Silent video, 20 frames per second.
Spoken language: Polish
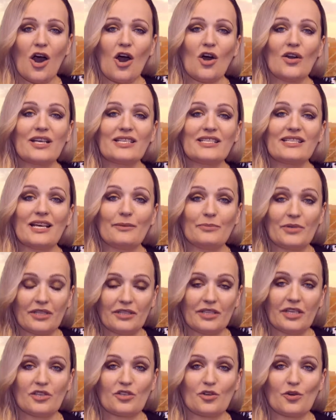oraz na
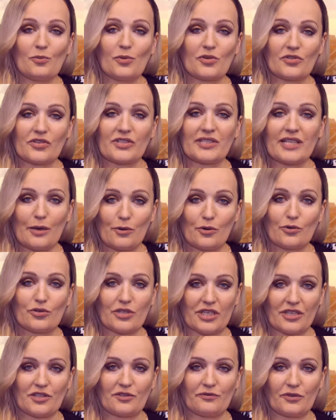biedniejszą pozostałą
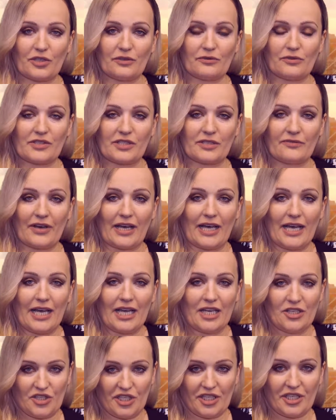część województwa.
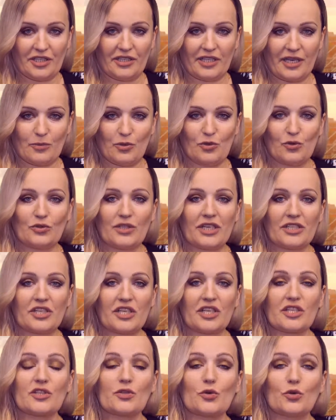Dzięki temu uda
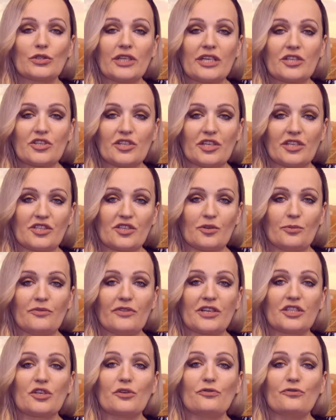się skuteczniej
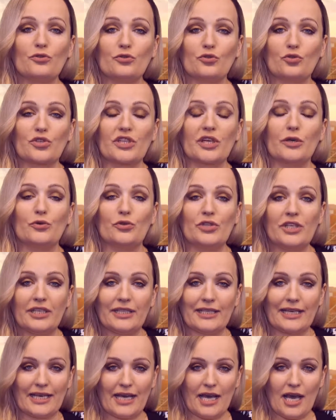zdobywać fundusze
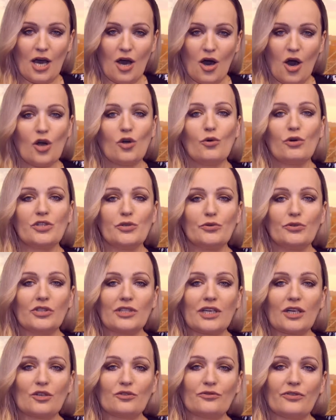unijne. Ogłosił to
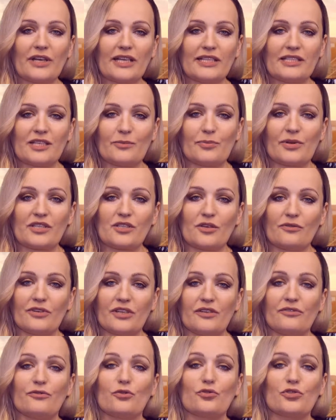na konferencji
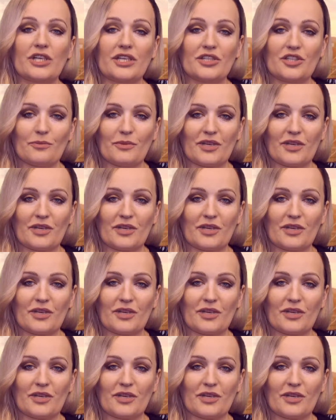prasowej w Urzędzie